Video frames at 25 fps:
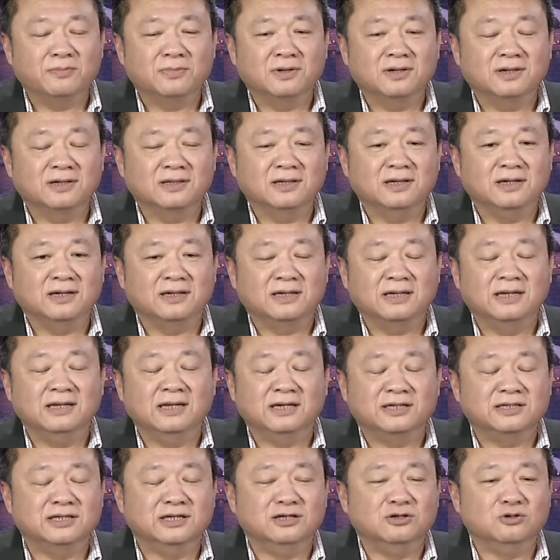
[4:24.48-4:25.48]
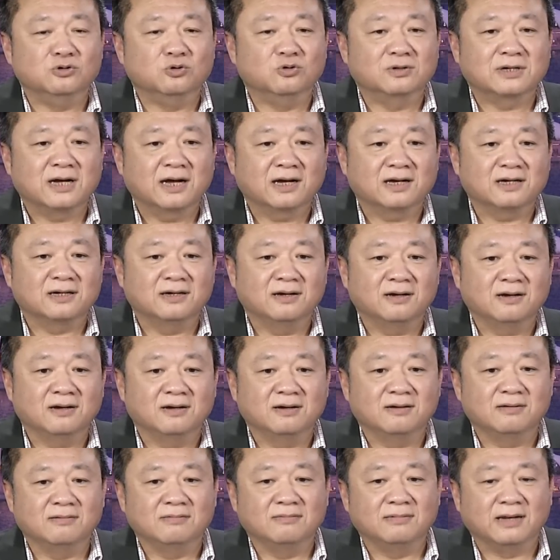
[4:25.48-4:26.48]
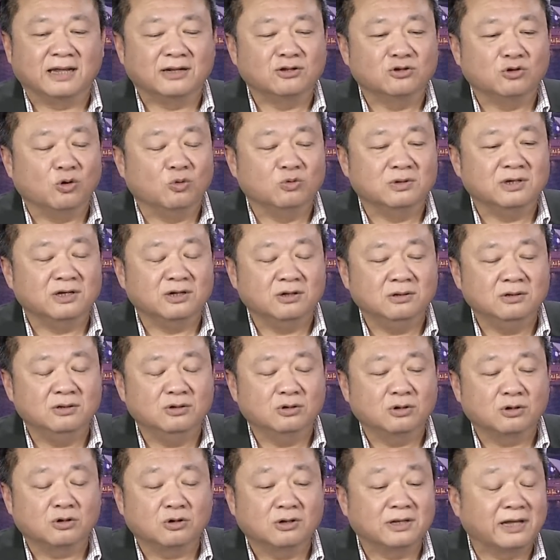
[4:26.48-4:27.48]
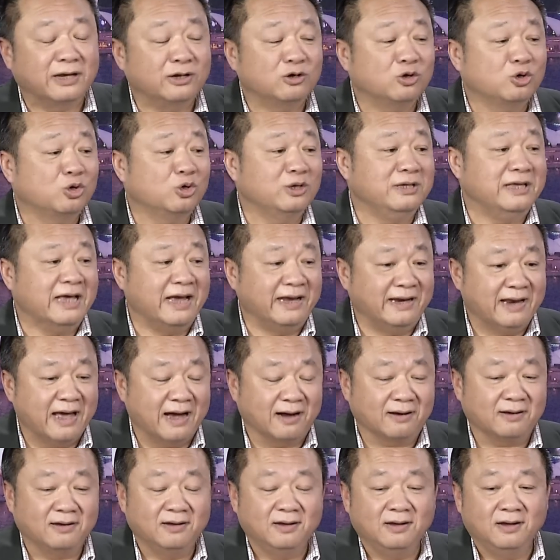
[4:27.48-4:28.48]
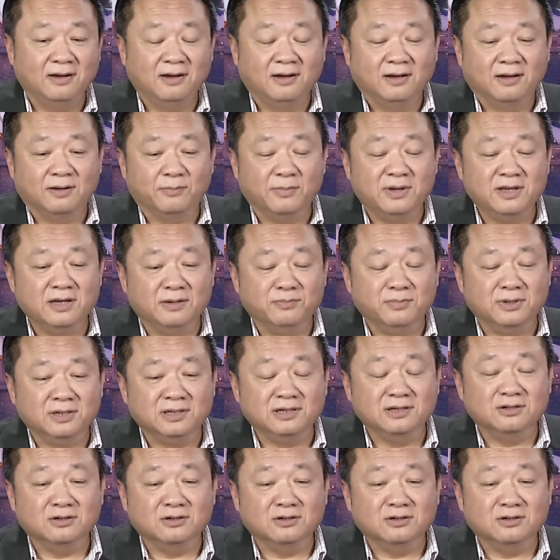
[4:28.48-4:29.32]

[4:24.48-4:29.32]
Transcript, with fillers: đó thì cái lịch trình của các lãnh tụ thì nó có thể nói nó dày đặc bây giờ mình chỉ